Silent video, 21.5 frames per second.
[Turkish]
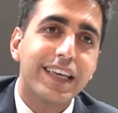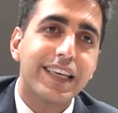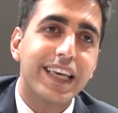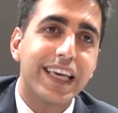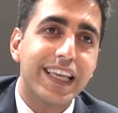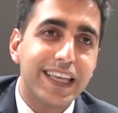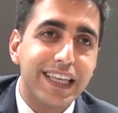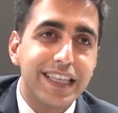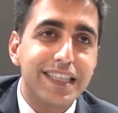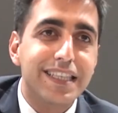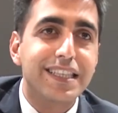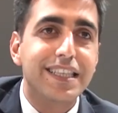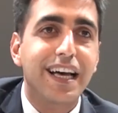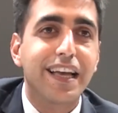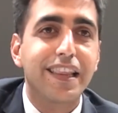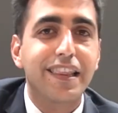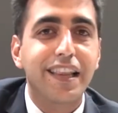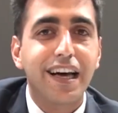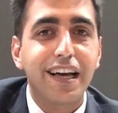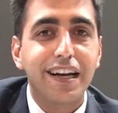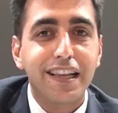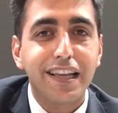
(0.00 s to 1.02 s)
yeni
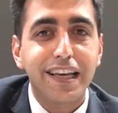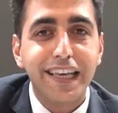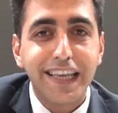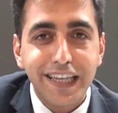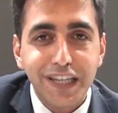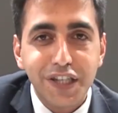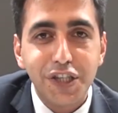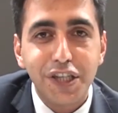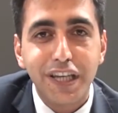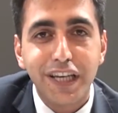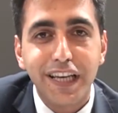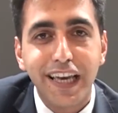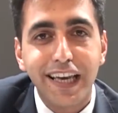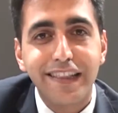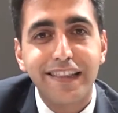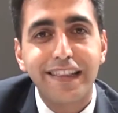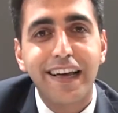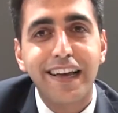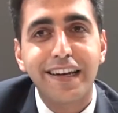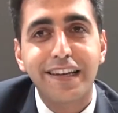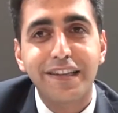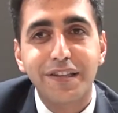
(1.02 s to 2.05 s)
insanlarla, yeni
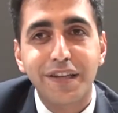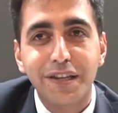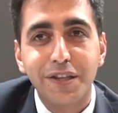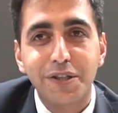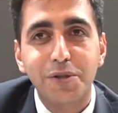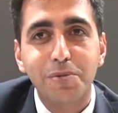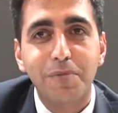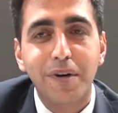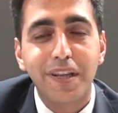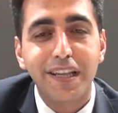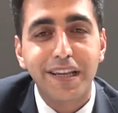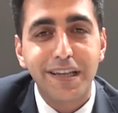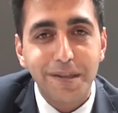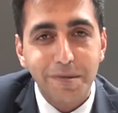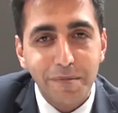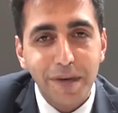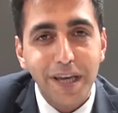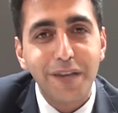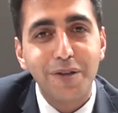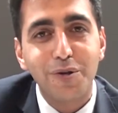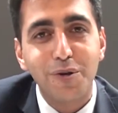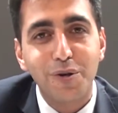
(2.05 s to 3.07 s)
şirketlerle tanışmalarını
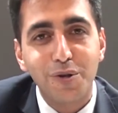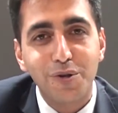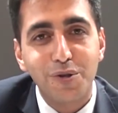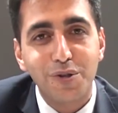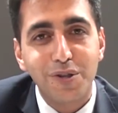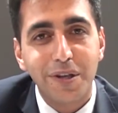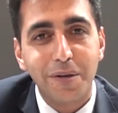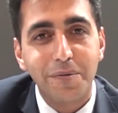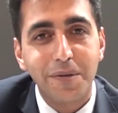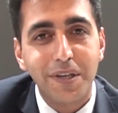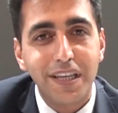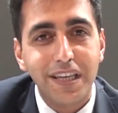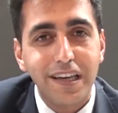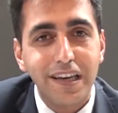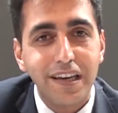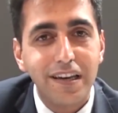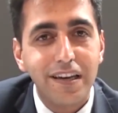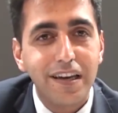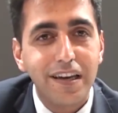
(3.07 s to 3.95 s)
bekliyoruz tabii ki.